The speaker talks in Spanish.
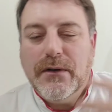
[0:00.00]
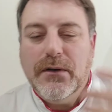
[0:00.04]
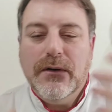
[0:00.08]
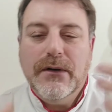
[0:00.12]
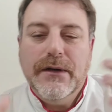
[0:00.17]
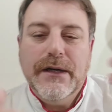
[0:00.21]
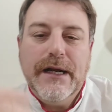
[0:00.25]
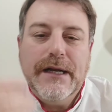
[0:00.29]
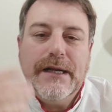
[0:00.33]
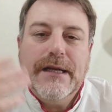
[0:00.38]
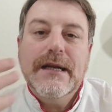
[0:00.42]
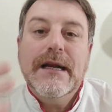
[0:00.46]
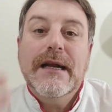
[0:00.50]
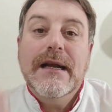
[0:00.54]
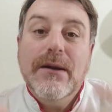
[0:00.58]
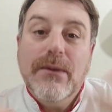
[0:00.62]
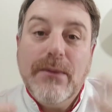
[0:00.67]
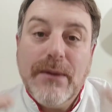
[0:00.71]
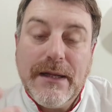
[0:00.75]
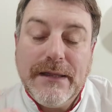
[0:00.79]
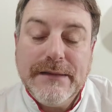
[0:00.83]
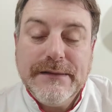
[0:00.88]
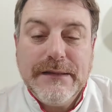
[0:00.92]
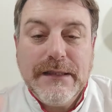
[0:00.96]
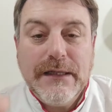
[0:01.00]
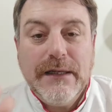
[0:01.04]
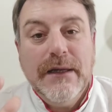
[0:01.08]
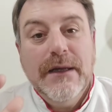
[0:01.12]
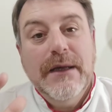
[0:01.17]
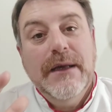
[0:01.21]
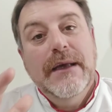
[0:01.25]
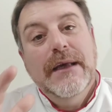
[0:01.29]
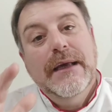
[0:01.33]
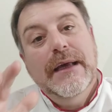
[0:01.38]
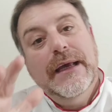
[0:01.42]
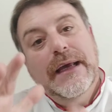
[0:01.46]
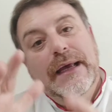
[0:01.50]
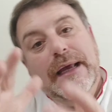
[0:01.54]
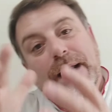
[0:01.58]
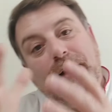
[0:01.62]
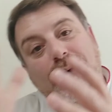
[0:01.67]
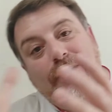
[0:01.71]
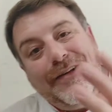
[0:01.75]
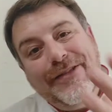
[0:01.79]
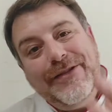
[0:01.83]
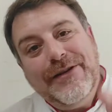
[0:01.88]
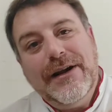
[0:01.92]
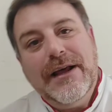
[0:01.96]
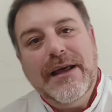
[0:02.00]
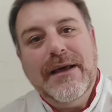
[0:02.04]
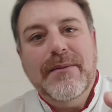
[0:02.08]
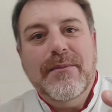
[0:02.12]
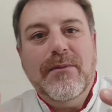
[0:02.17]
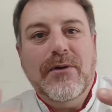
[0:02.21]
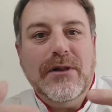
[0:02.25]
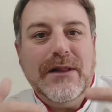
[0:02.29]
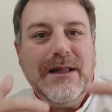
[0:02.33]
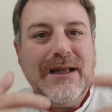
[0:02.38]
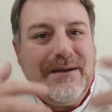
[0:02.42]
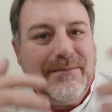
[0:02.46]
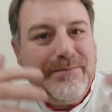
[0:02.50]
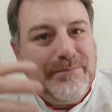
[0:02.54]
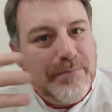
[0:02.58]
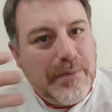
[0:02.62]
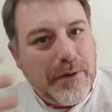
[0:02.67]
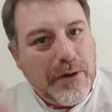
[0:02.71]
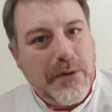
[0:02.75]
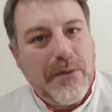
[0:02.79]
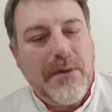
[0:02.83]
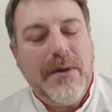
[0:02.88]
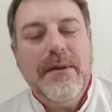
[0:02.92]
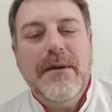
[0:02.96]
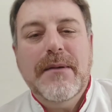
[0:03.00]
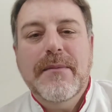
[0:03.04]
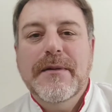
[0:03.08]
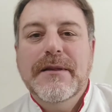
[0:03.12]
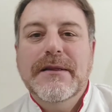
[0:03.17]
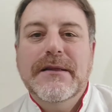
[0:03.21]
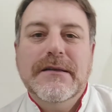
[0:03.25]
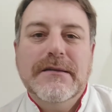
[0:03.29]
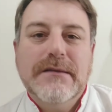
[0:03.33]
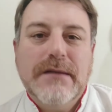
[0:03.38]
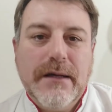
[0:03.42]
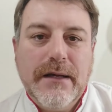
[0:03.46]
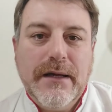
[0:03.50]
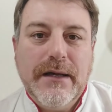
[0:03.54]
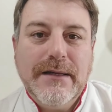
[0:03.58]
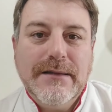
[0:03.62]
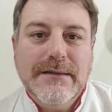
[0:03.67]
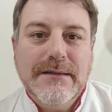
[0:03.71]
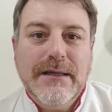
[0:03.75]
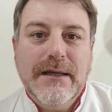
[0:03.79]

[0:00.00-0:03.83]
con harina leudante, eh, cuando la desmolda probablemente se,